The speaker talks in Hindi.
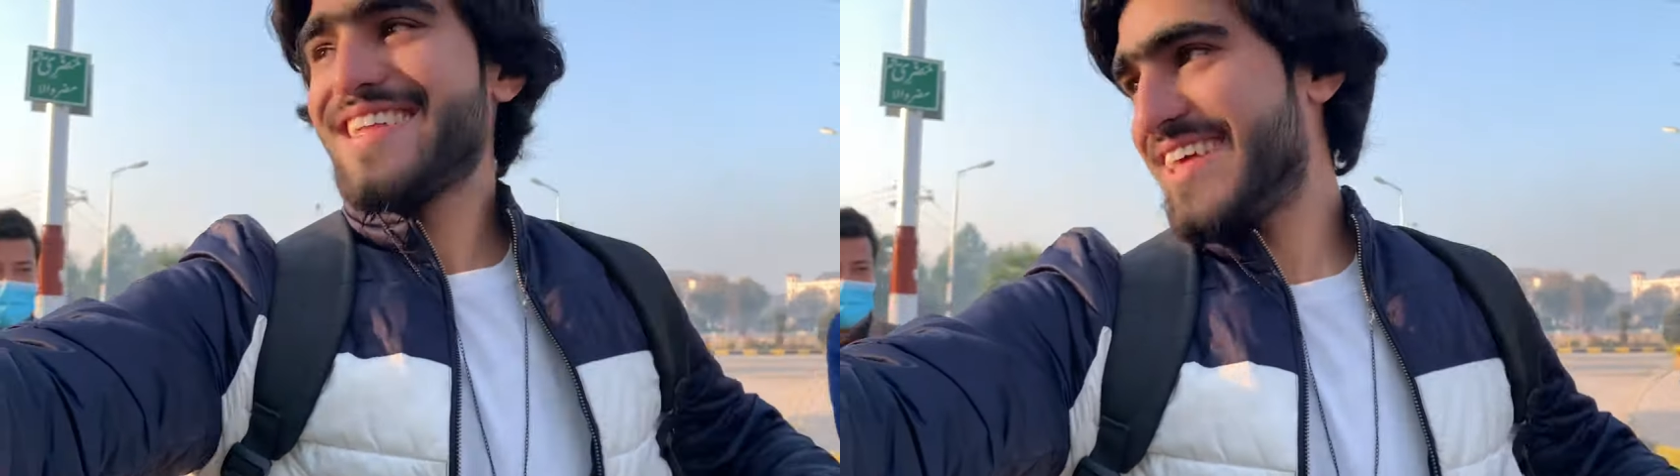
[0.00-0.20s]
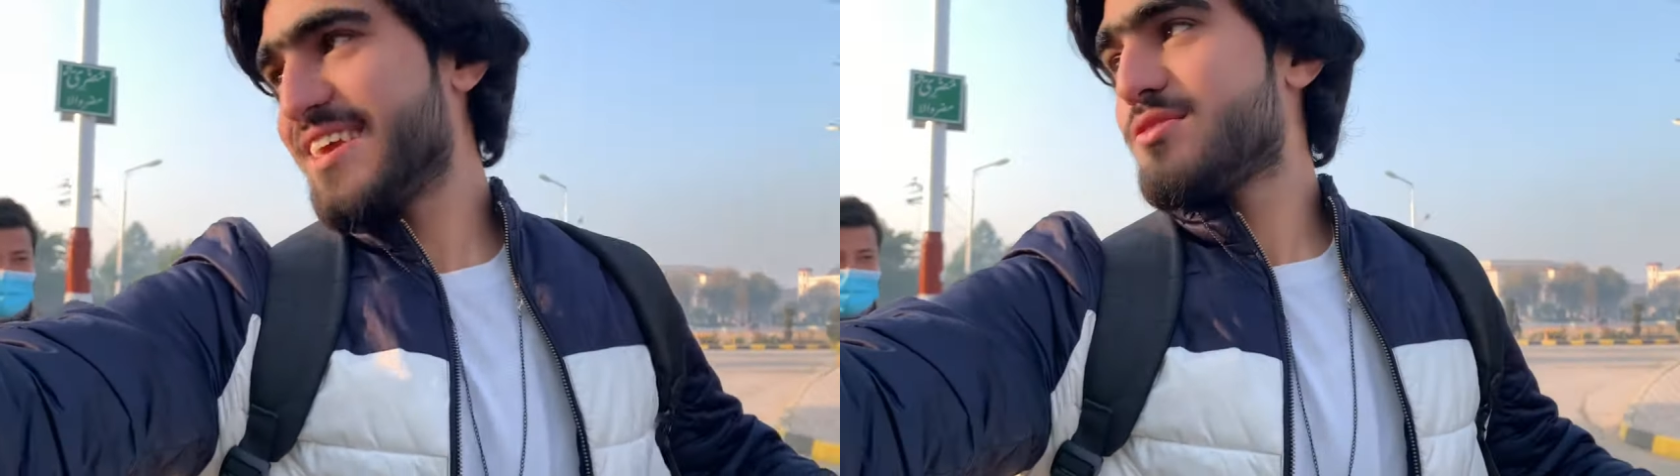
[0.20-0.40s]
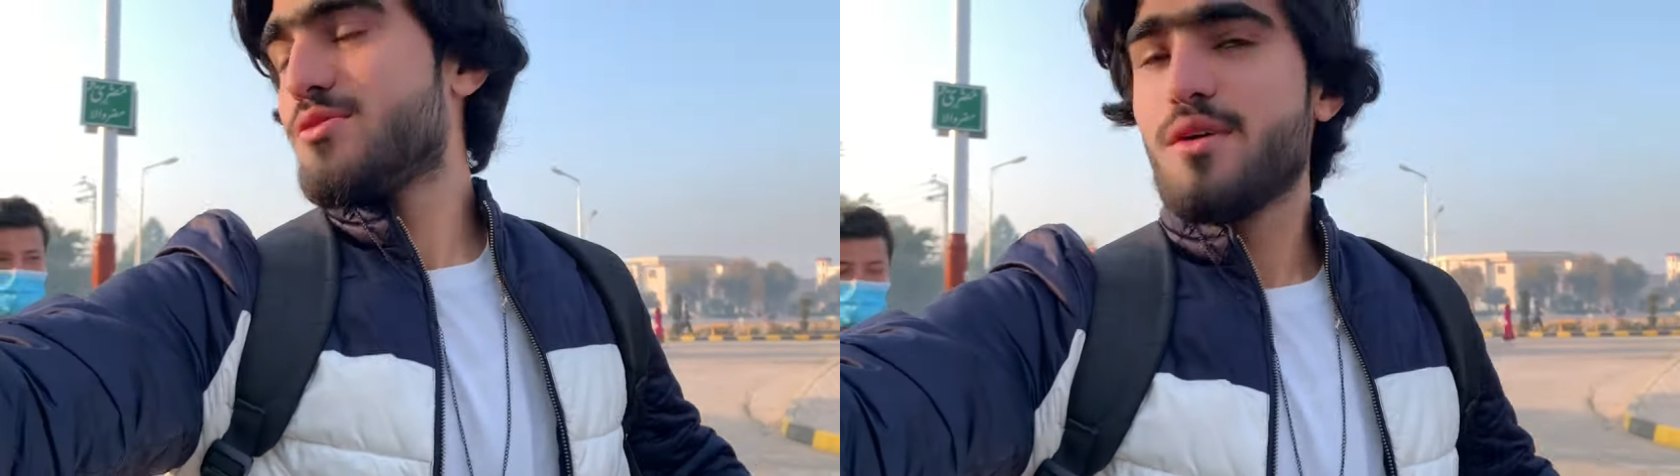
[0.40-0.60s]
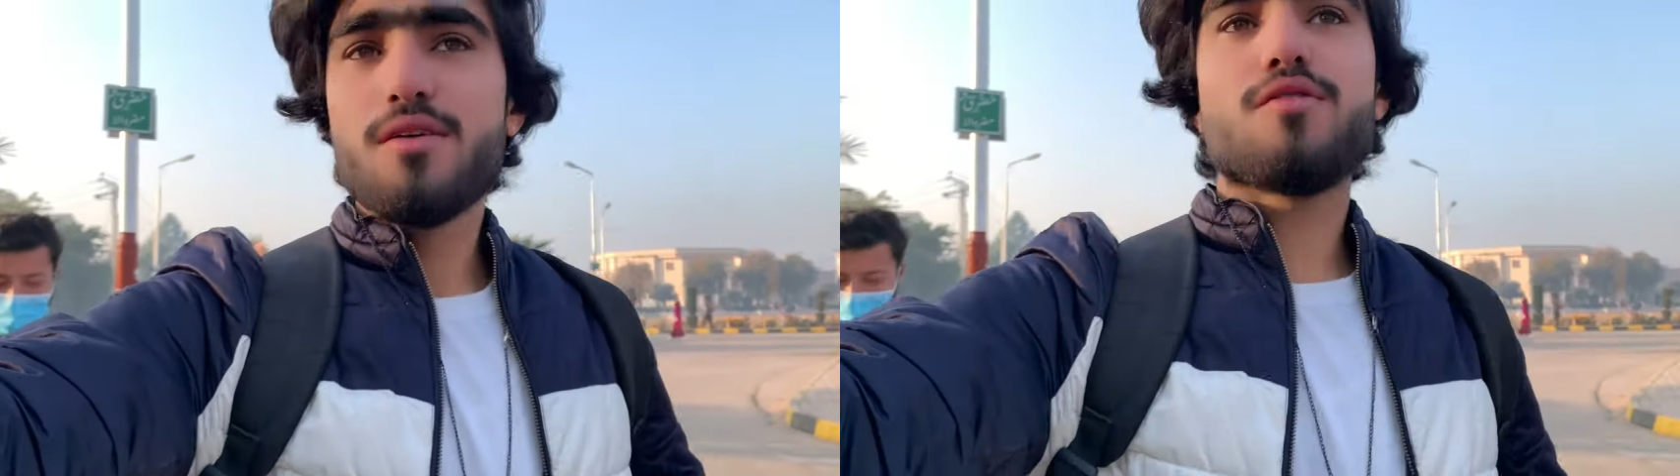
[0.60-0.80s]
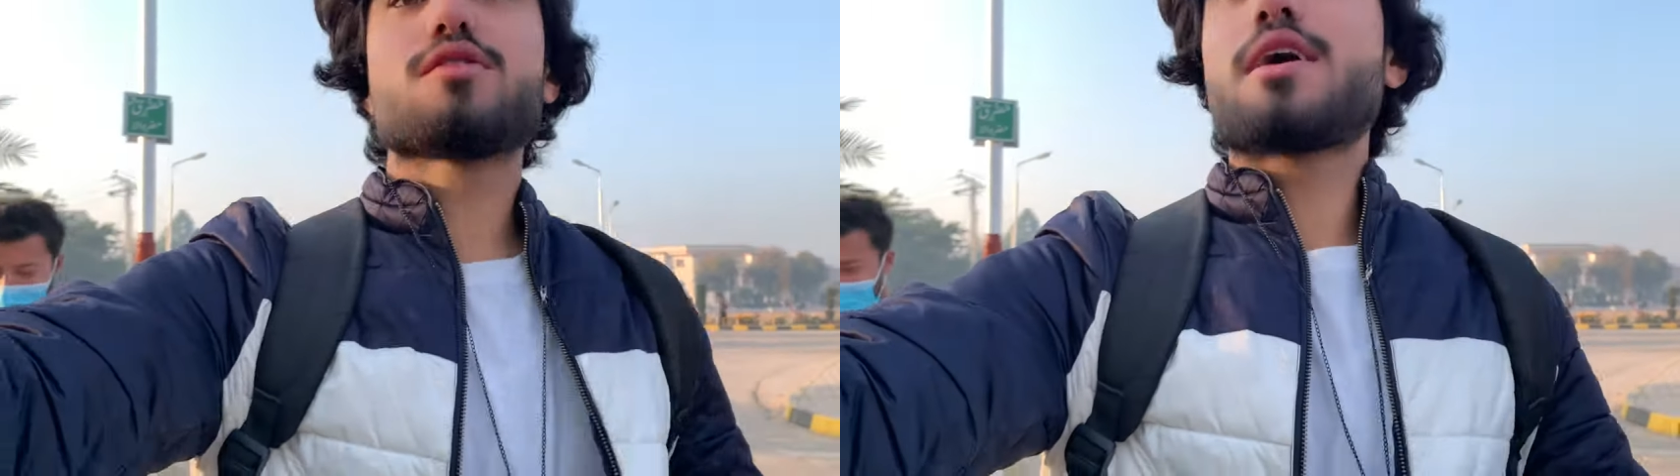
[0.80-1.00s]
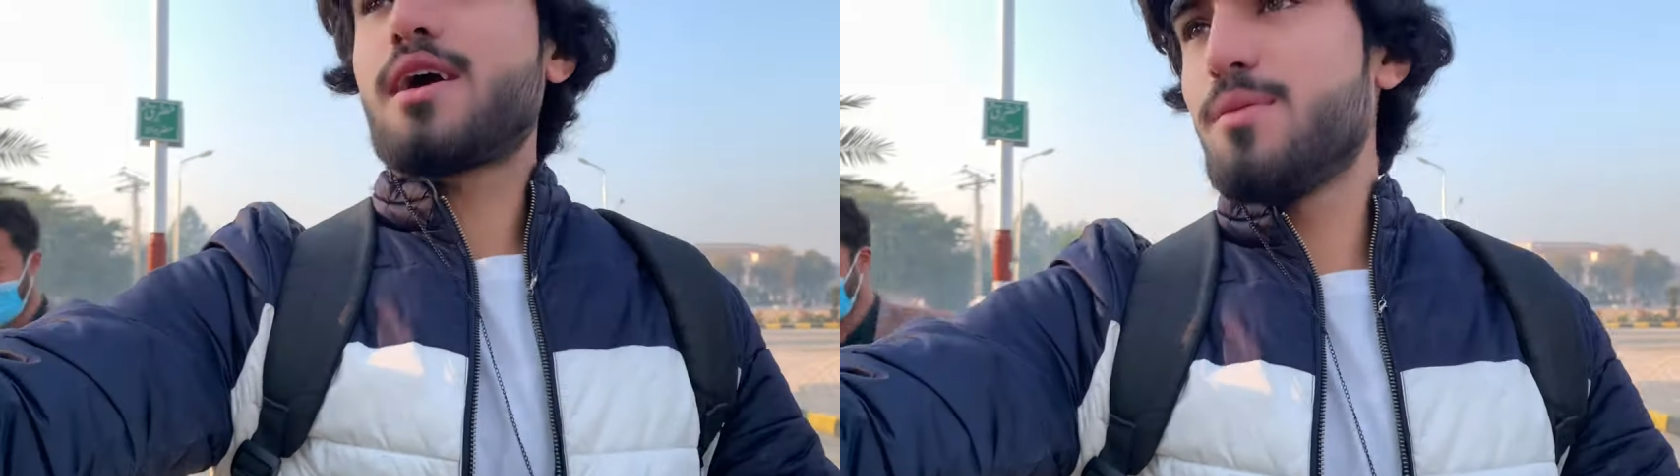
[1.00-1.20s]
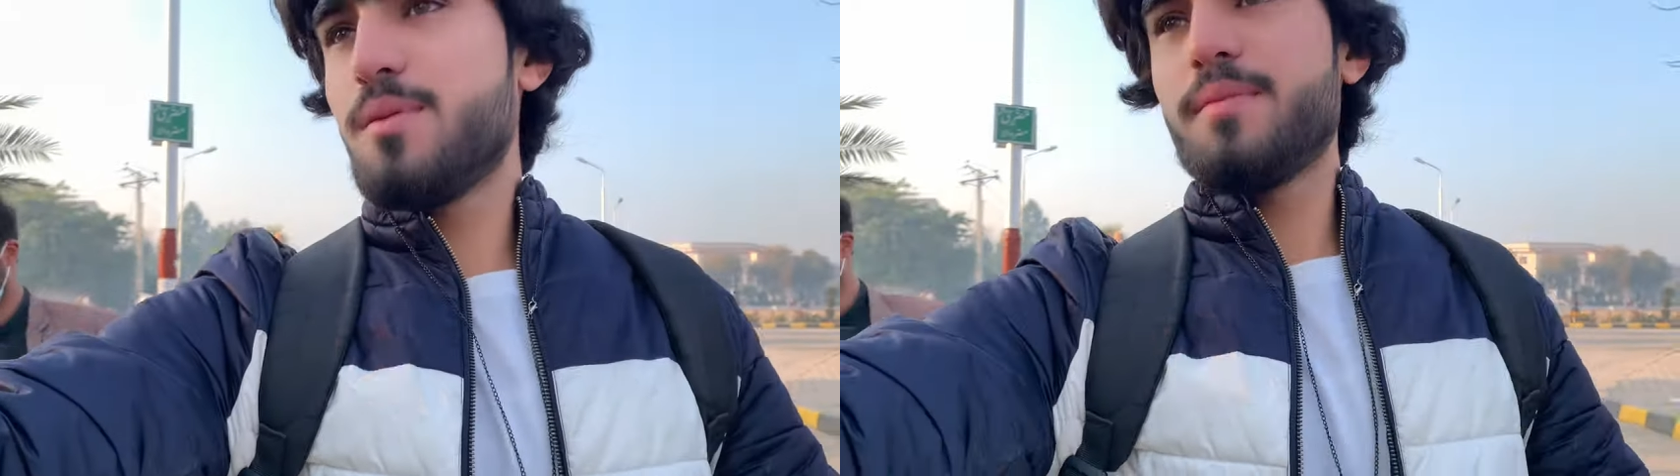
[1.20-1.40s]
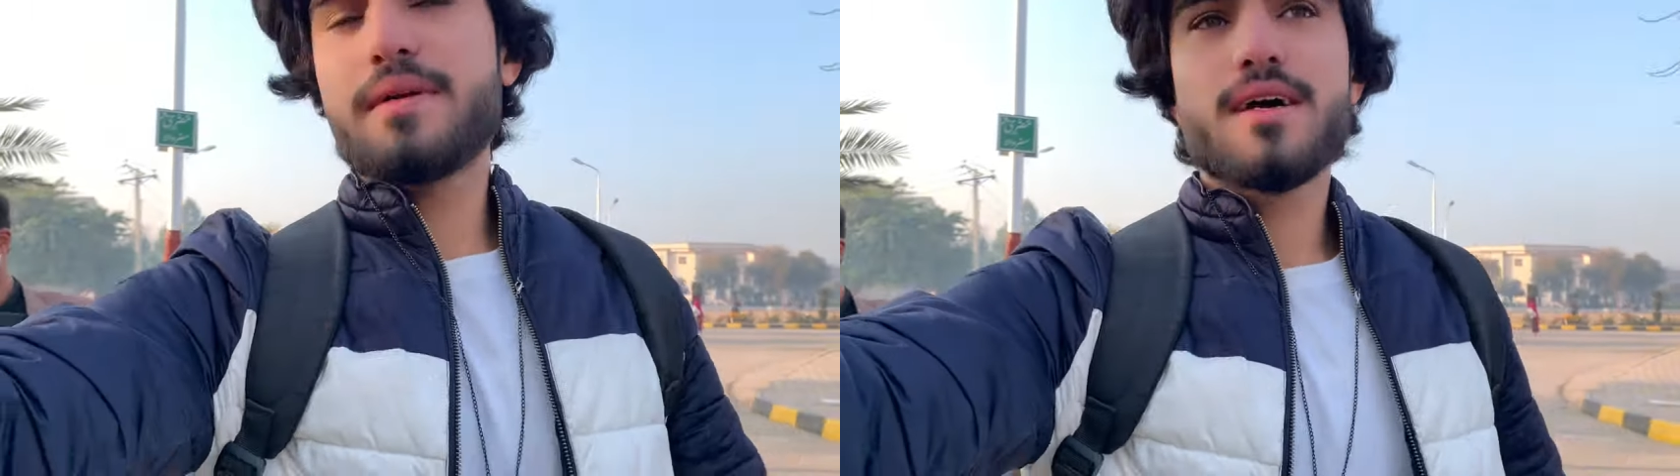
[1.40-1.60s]
थैंक यू फॉर द
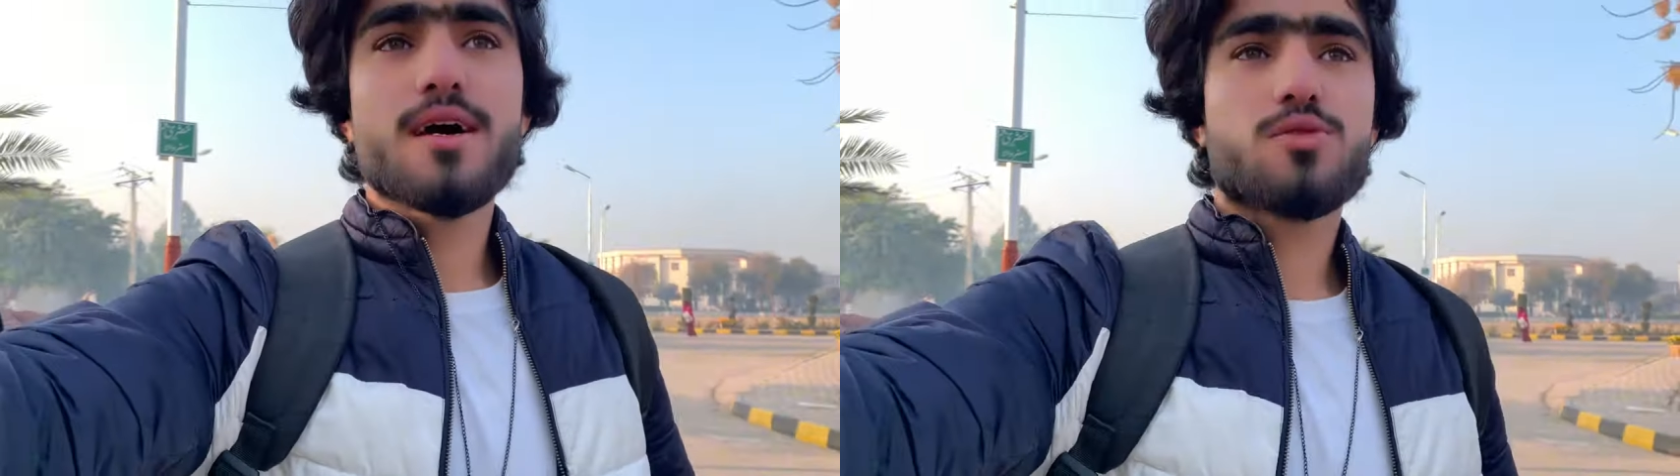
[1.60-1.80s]
कॉम्प्लीमेंट